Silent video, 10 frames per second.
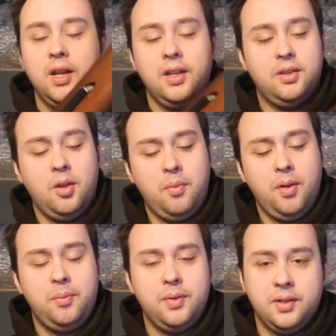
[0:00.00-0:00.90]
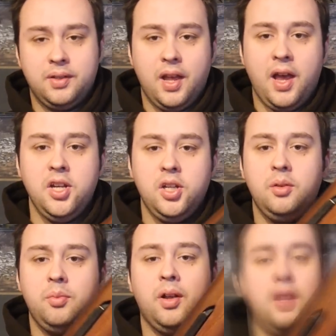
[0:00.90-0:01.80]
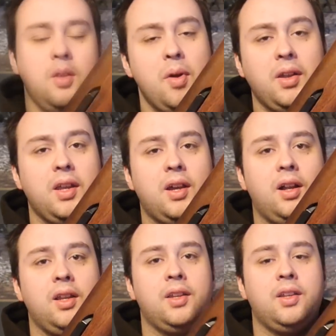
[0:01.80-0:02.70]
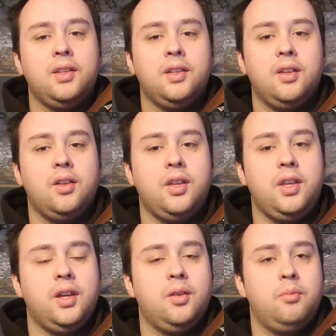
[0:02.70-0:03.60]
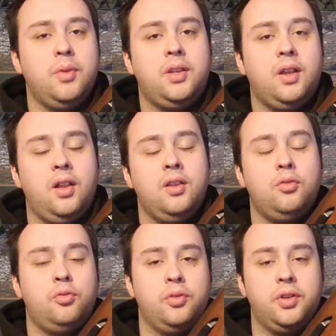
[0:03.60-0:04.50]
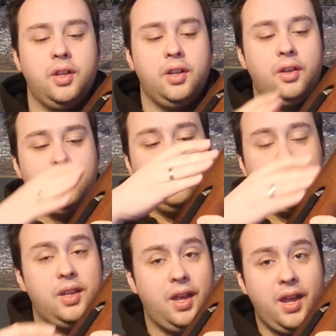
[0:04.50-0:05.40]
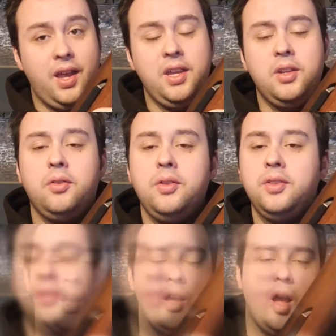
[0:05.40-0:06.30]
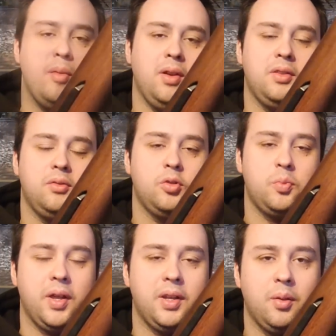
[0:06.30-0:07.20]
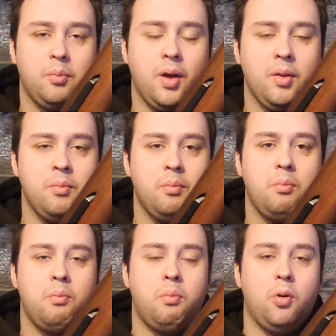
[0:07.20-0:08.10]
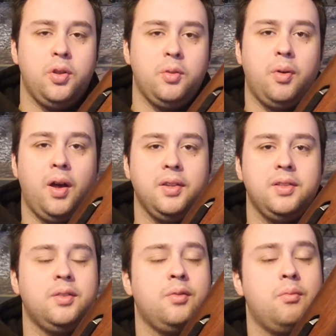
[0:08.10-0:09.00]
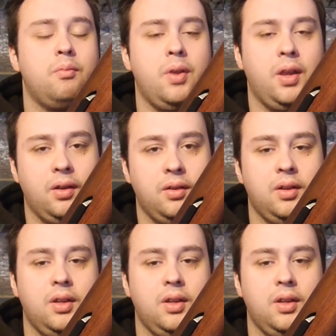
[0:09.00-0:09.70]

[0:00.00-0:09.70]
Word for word: Das Hotbob ist einstellbar, die Materialien hier Metall und natürlich Echtholz, aber dazu später beim Body Parts mehr.